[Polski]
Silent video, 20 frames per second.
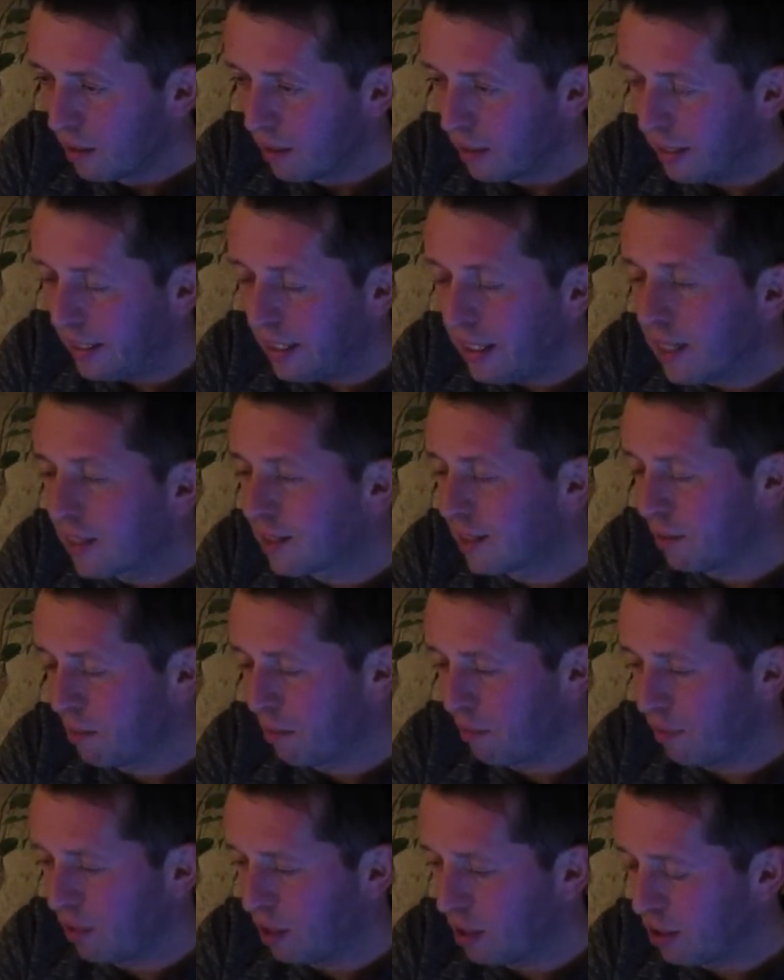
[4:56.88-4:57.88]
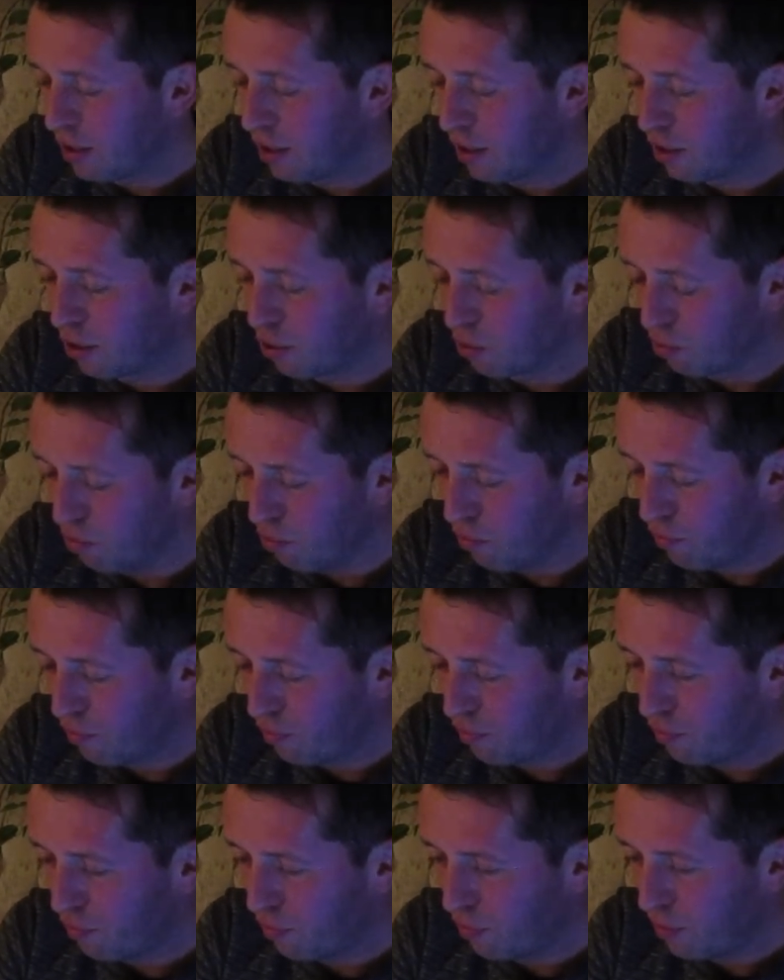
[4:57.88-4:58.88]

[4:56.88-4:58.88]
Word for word: Nie chcę powiedzieć tych słów,